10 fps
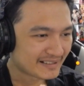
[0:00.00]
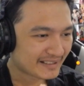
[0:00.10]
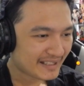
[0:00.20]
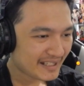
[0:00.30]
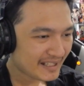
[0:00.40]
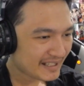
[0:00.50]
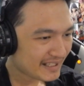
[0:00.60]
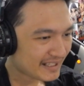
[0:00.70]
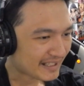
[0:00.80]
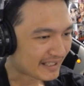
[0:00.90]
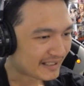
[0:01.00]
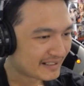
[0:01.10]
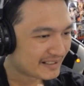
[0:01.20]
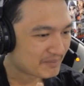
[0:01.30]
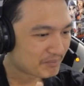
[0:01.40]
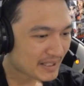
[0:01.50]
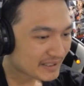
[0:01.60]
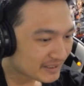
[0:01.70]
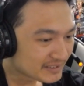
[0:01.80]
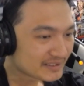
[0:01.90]
เท่มัน
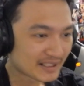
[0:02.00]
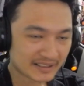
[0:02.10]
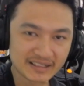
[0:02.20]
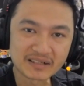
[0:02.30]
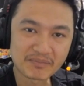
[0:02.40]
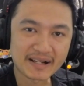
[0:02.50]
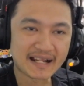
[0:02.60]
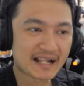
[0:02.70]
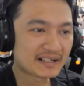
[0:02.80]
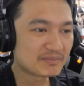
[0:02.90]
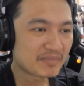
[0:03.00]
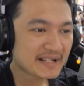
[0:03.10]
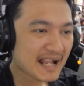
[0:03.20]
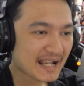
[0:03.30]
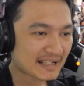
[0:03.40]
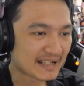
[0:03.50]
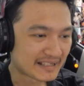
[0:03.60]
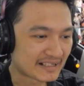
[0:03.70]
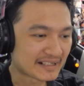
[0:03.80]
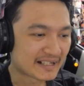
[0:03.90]
เกลือเกินไปนะ คือไม่ได้อะไร
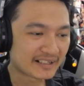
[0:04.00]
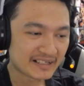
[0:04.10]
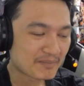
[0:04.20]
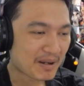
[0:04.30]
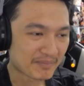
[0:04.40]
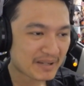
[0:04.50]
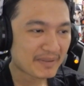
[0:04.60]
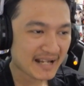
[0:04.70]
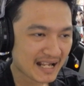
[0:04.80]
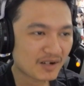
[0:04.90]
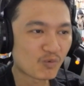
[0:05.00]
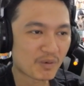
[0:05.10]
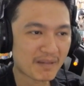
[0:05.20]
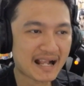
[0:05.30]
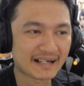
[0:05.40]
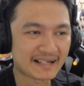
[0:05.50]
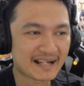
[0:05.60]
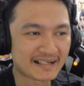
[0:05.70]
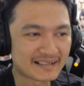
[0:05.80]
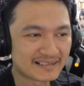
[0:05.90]
เลยเดี๋ยวเกลือแบบนี้มันน่ากลัวมากเลย
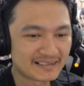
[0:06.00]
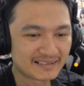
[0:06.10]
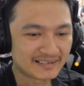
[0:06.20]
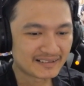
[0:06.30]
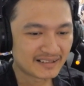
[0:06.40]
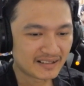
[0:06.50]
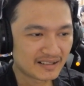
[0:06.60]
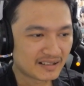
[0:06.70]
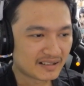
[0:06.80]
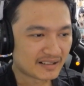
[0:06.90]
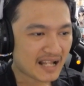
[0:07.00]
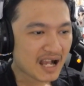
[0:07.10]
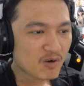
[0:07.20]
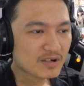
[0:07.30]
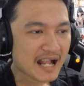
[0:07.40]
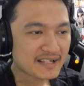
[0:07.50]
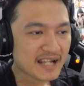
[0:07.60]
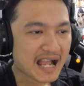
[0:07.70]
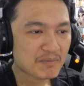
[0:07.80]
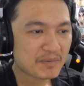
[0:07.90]
ท่านแล้วกา
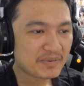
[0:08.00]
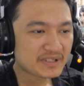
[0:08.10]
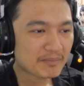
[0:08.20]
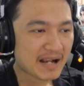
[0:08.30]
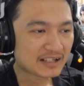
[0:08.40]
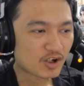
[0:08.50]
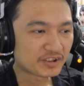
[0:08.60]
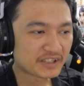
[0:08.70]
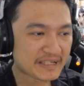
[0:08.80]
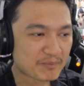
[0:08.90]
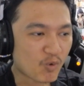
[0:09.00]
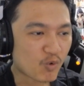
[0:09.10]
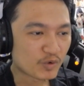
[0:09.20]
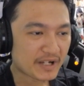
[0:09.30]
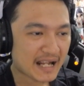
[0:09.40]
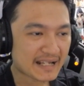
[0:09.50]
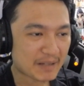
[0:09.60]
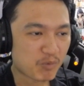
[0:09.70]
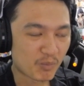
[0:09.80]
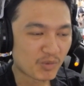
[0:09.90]
ชามันเพิ่งจะมาตอน4ี่โมงด้วยนะเนี่
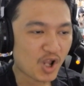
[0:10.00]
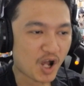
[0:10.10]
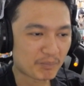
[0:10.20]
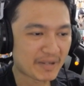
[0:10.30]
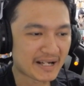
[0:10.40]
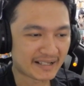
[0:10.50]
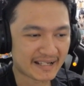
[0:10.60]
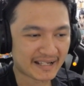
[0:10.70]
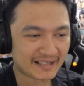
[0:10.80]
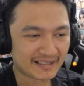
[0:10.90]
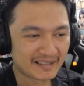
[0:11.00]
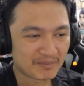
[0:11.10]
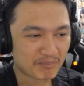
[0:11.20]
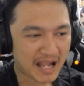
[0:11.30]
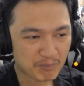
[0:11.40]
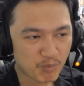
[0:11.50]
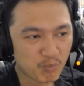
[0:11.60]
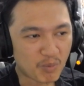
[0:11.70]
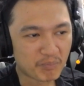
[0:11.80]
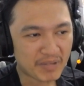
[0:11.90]
ย ผมรอเปิดเลยเนี่ย มาปุ๊บ
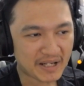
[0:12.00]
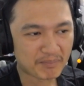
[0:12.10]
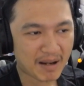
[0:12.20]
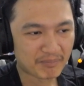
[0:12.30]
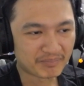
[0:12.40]
ผมเปิดปับ๊บ